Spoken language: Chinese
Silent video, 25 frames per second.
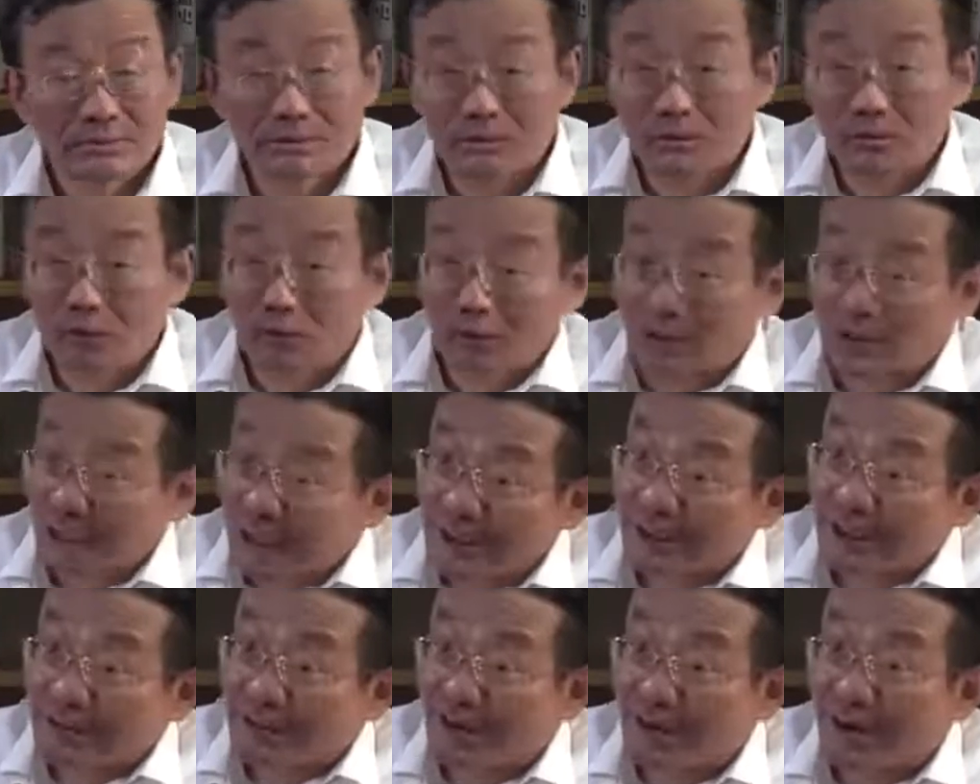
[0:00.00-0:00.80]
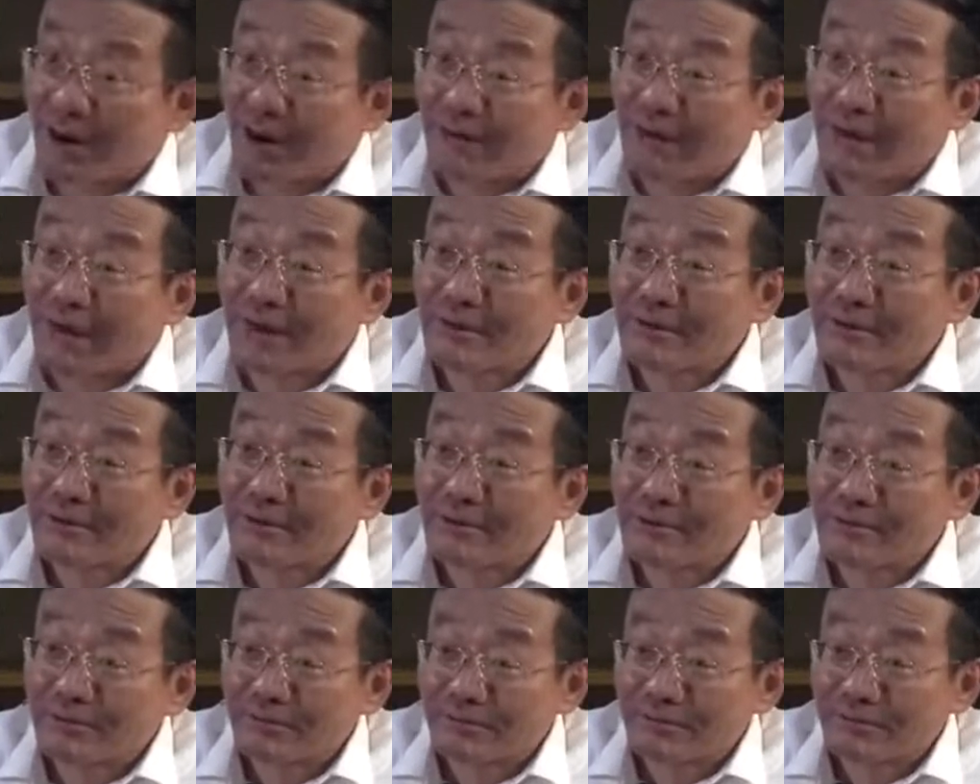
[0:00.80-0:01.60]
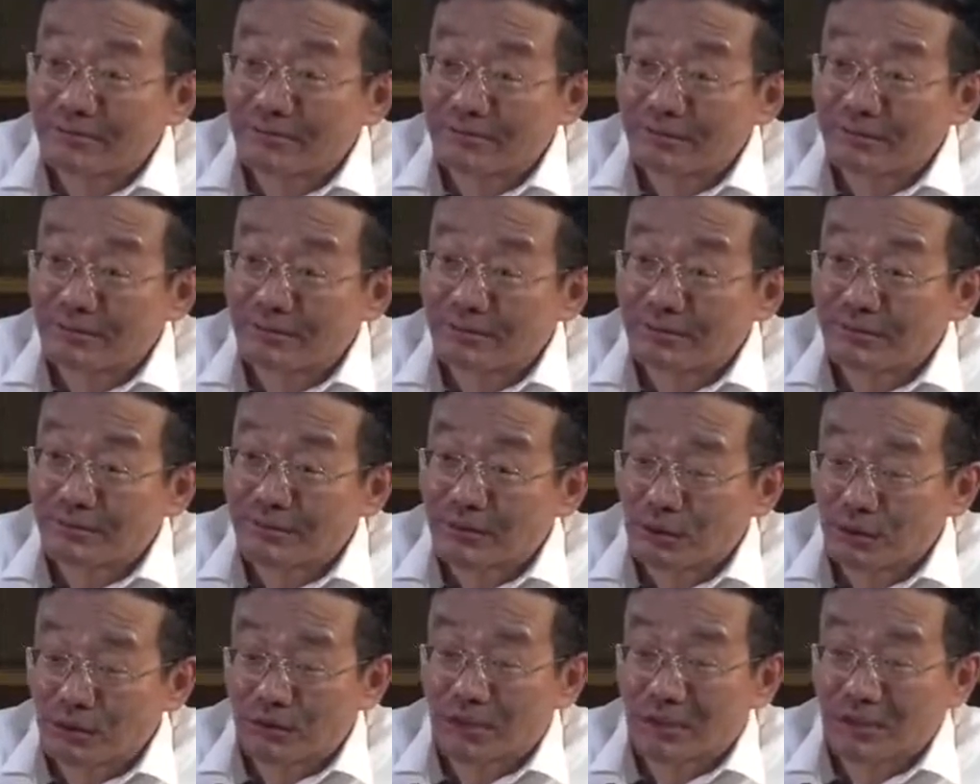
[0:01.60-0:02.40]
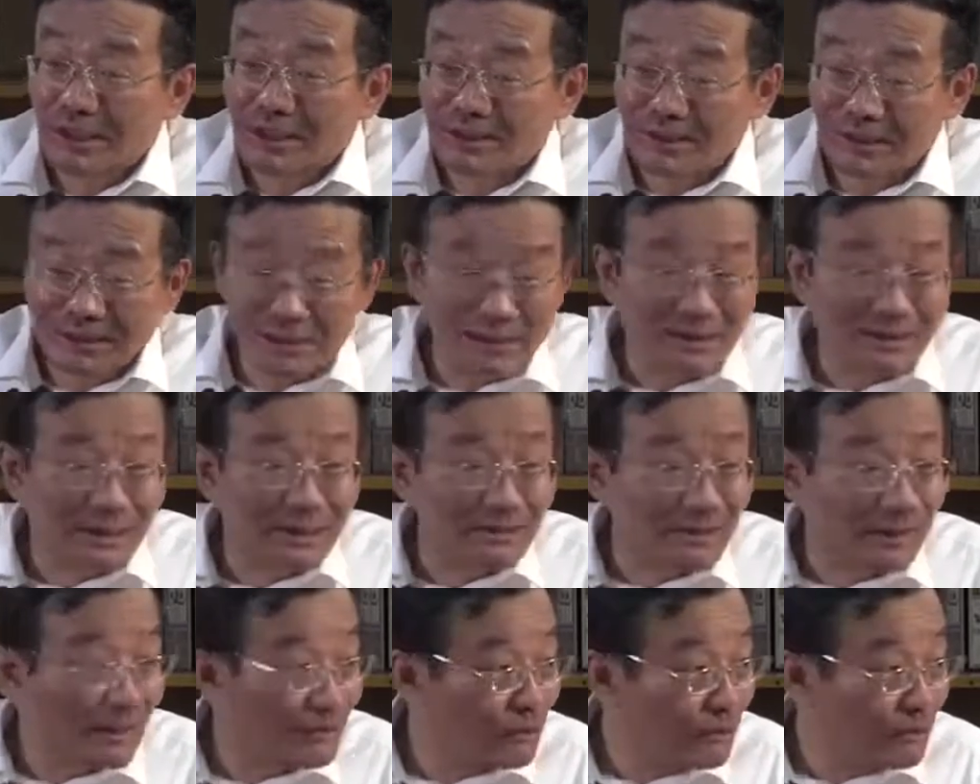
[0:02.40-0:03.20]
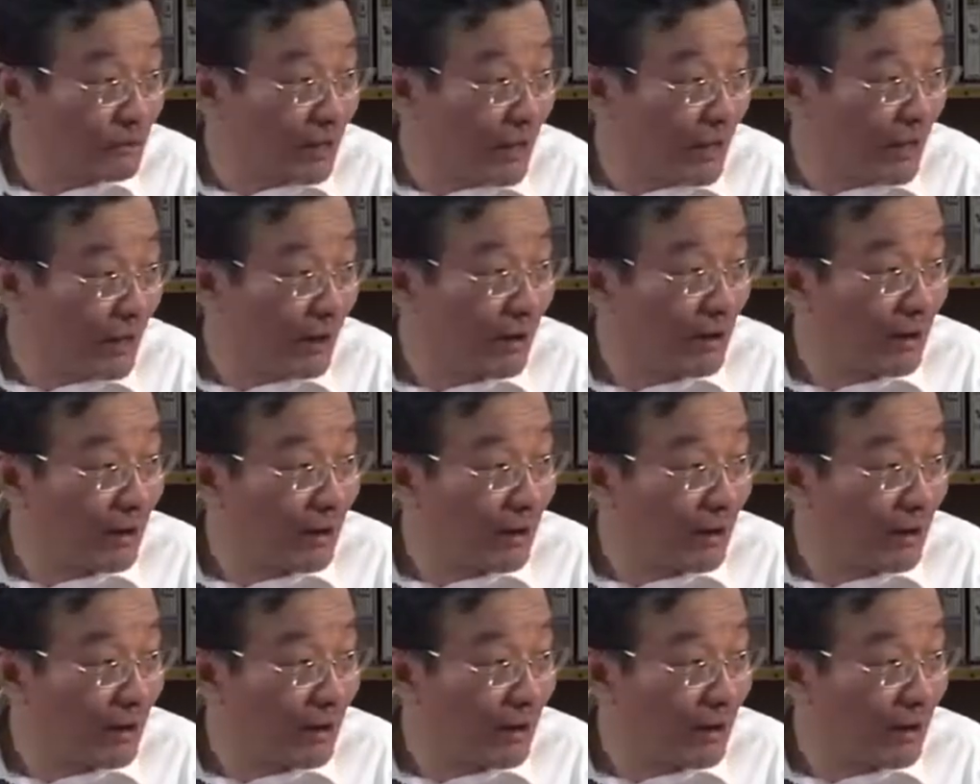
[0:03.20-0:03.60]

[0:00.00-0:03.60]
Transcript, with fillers: 如果真有的话呢，或者他正在成长中呢，